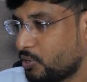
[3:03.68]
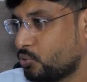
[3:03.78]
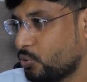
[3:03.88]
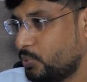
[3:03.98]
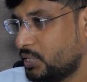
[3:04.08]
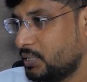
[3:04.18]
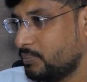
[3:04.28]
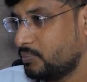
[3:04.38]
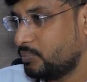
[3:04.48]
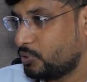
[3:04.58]
బరువుతో
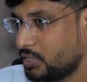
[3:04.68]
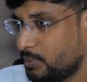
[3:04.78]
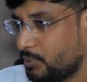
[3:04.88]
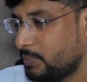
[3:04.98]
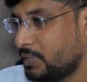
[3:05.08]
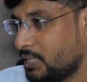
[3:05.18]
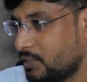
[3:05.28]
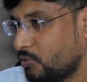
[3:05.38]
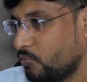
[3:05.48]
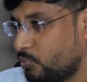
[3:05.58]
పుట్టినాం పుట్టినప్పుడు ఏమైనా
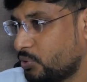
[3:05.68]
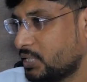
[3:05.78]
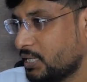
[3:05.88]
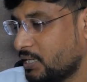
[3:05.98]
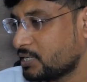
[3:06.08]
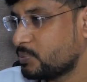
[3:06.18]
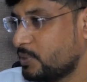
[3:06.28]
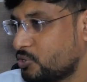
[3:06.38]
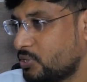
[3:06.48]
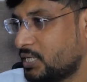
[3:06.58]
పూర్తిగా లంగ్స్
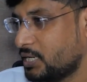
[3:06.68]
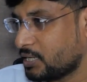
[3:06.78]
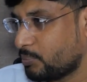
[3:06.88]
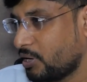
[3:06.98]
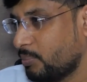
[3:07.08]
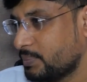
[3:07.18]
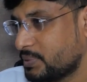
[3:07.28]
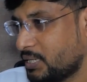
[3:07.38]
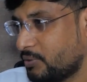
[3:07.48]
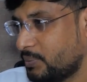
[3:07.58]
మెచ్యూరిటీ రాక
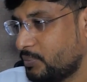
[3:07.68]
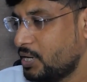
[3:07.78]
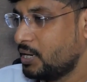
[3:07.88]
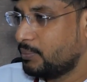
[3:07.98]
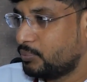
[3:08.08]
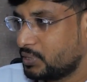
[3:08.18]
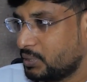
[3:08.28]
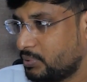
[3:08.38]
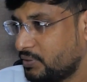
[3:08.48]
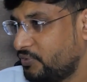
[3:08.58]
ప్రాబ్లమ్స్ రావడం
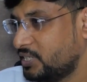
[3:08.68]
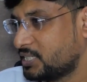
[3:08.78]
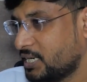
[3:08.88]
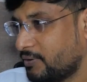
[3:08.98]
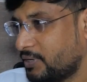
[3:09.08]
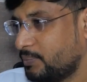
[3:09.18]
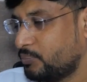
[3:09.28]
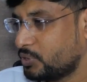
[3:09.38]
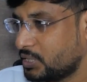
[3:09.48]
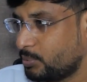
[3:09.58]
పుట్టినప్పుడే ఫిట్స్ రావడం
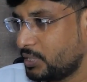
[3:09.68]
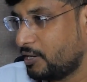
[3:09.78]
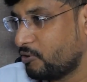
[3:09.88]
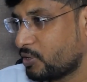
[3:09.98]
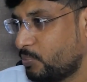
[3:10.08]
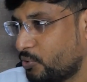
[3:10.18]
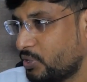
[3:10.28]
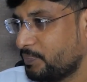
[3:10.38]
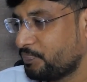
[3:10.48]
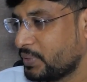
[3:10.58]
పుట్టినప్పుడు
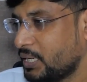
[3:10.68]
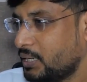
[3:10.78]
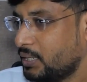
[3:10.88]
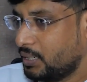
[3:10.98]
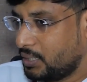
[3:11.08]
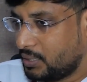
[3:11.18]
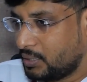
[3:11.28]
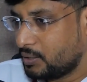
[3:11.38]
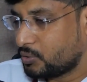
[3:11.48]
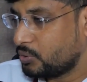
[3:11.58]
ఏడవకపోవడం
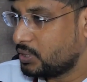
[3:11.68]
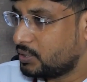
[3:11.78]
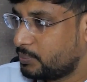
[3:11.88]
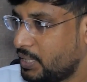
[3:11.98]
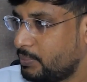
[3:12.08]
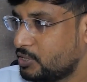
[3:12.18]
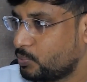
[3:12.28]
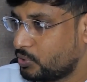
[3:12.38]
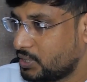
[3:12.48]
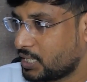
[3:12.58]
కొందరు బేబీస్
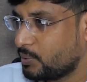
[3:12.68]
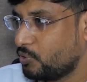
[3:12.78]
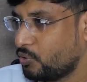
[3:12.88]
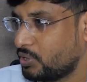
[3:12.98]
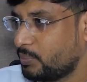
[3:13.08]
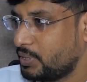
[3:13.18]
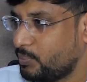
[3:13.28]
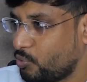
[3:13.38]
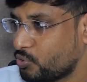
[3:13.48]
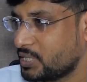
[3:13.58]
పుట్టి కడుపులో ఉన్నప్పుడే
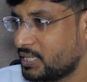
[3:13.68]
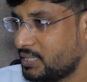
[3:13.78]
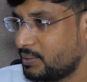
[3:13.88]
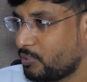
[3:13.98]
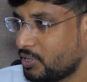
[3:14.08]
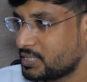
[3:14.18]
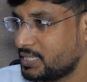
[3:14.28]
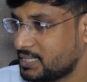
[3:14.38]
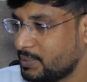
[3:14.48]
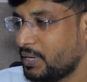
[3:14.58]
మోషన్ పాజ్
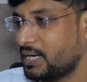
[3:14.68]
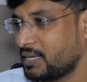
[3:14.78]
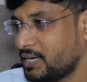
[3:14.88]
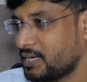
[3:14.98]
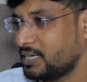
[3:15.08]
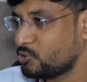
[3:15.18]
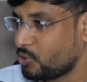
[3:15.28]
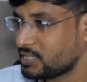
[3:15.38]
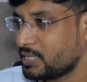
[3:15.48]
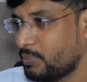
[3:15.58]
చేసి బయటకు రాగానే
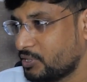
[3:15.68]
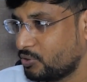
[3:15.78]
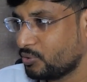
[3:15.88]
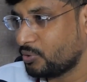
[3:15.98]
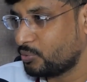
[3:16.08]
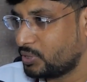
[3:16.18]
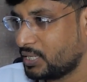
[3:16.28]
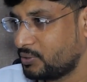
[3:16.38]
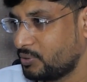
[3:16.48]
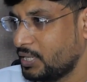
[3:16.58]
శ్వాస ఇబ్బందితో
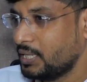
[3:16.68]
ఉంటారు